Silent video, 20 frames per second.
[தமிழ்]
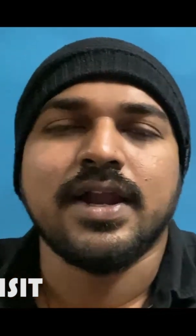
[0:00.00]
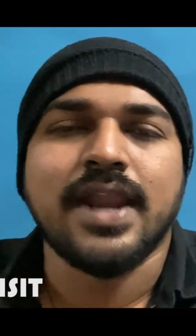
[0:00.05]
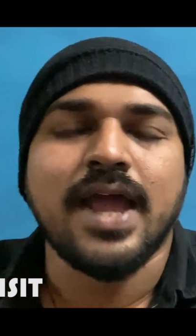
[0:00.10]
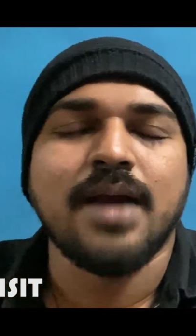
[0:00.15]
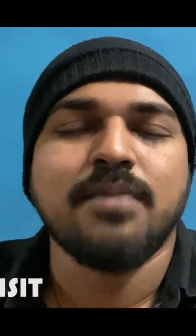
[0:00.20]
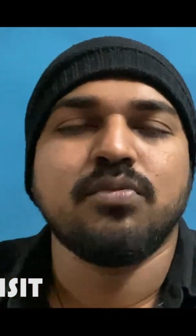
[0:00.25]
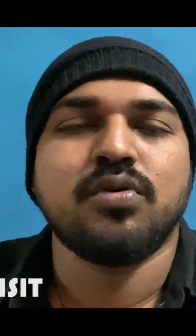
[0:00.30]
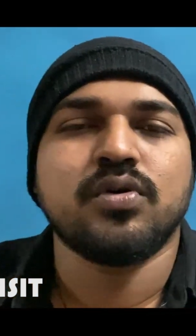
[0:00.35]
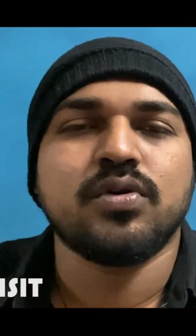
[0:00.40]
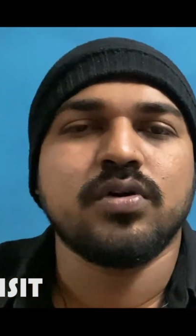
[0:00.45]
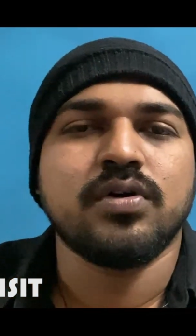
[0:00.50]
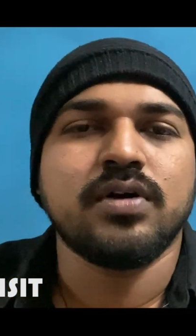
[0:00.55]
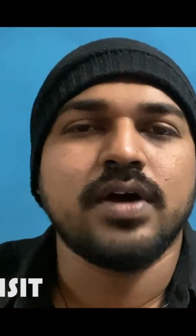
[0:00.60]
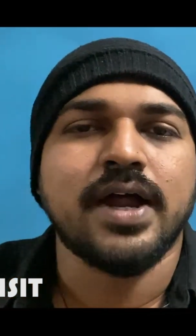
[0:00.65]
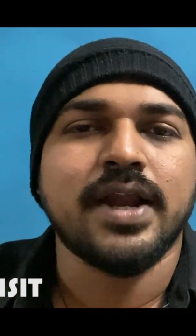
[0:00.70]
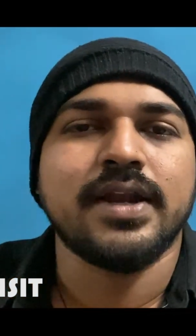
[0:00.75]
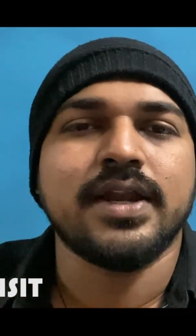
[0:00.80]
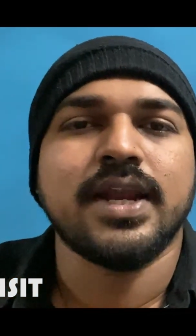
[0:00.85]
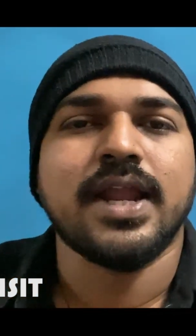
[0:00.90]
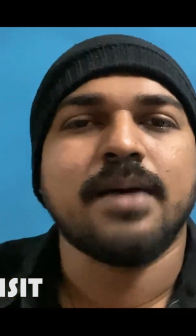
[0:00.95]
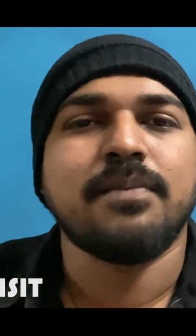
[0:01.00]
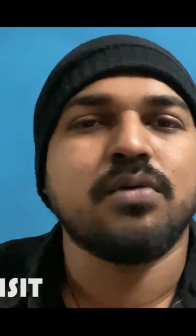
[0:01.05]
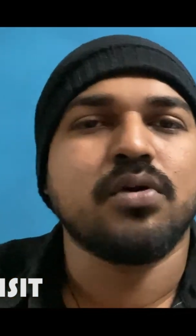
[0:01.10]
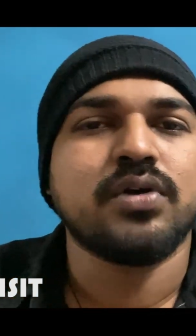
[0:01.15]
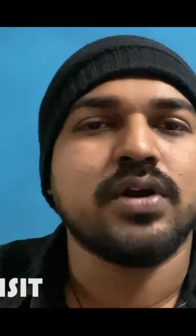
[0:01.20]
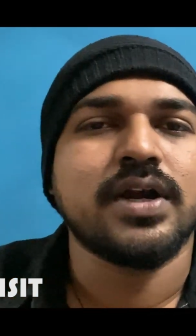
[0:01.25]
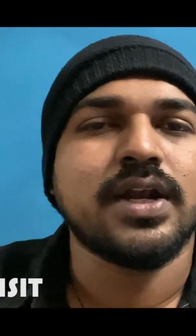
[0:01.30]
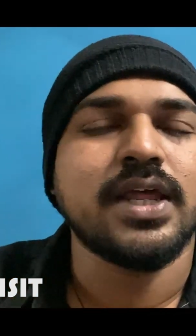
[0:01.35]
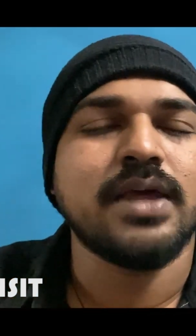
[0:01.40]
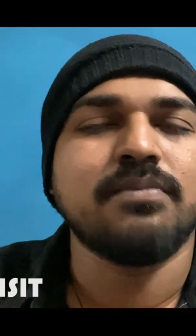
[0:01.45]
நேமோர் அண்ட்
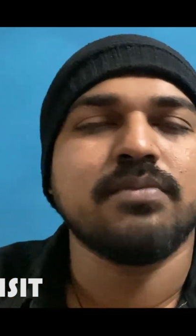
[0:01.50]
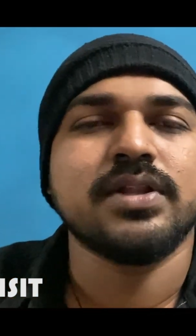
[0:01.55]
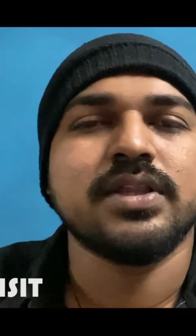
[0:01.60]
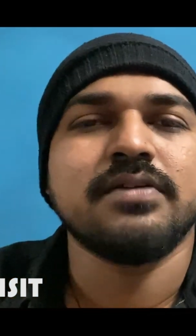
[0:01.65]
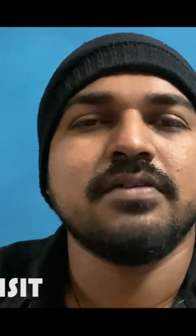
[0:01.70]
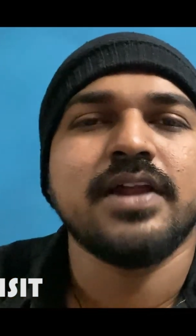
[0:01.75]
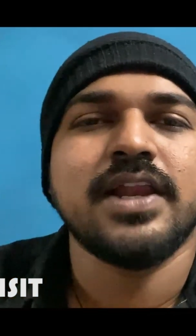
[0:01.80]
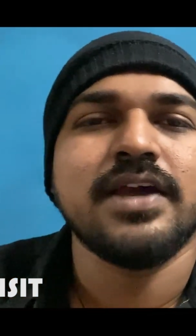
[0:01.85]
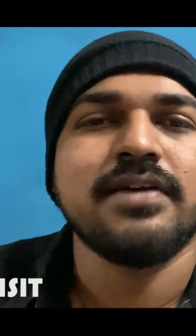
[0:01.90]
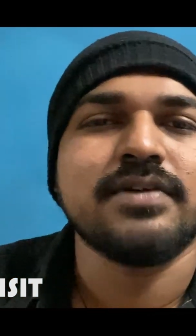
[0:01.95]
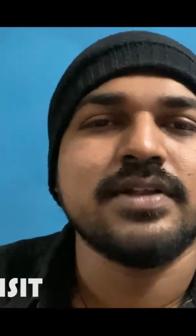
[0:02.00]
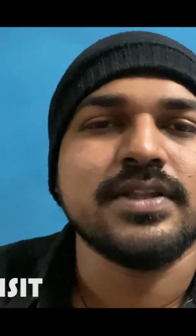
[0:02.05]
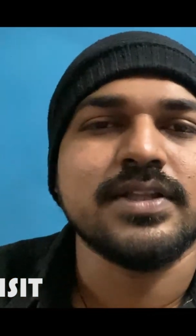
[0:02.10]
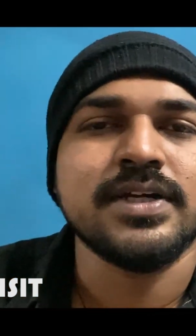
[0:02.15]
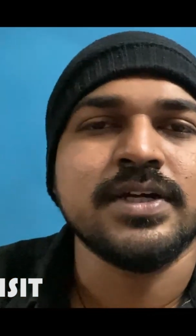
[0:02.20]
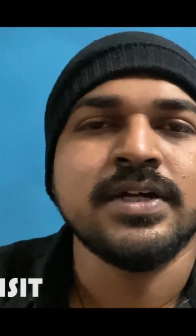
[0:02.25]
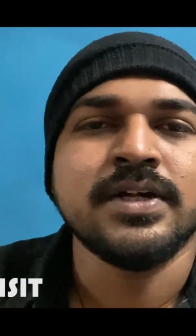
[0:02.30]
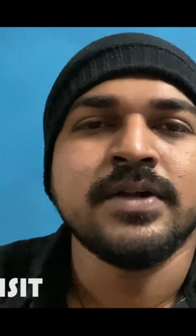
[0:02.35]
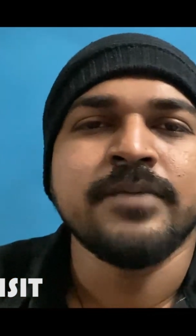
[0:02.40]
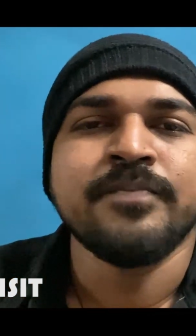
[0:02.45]
நேமரோட டீம் வந்து வெளியே வந்து